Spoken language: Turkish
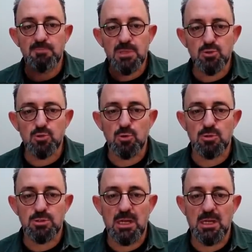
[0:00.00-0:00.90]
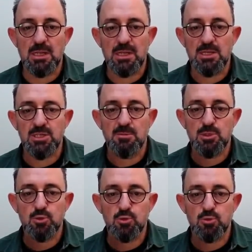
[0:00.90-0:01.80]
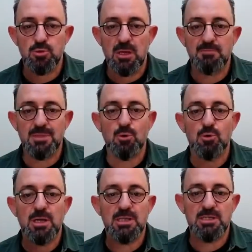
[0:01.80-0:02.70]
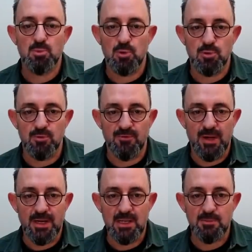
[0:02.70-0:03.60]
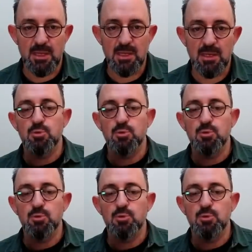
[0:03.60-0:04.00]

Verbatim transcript: birçok özellikle yaşamını sürdüren bir organizma olduğunu fark etmek,